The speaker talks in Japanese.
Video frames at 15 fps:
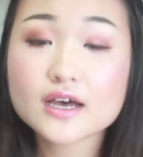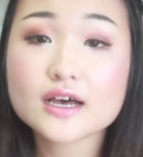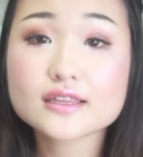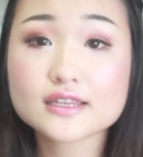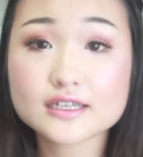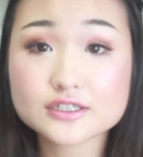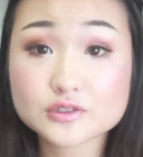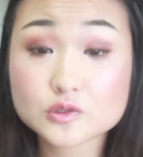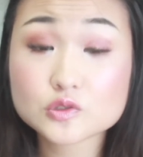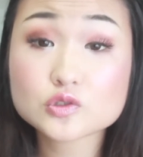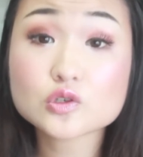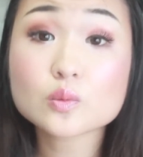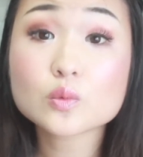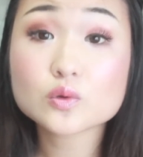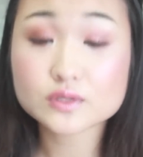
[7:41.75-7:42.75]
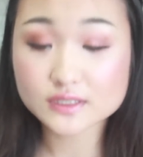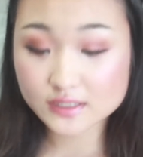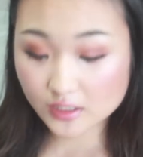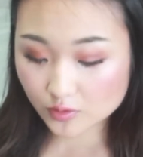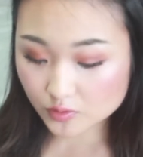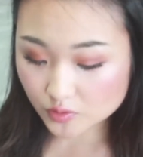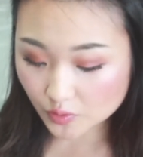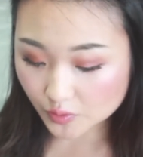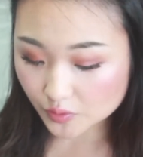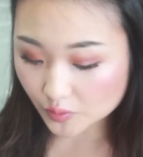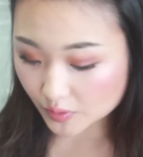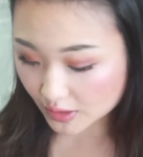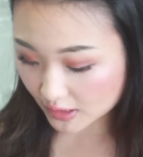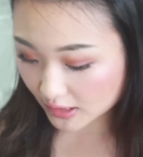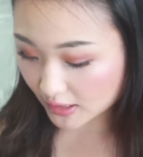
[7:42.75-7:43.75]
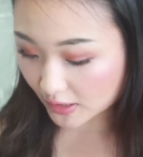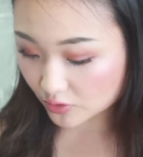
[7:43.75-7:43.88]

あったりすると思うんですけどそういう時に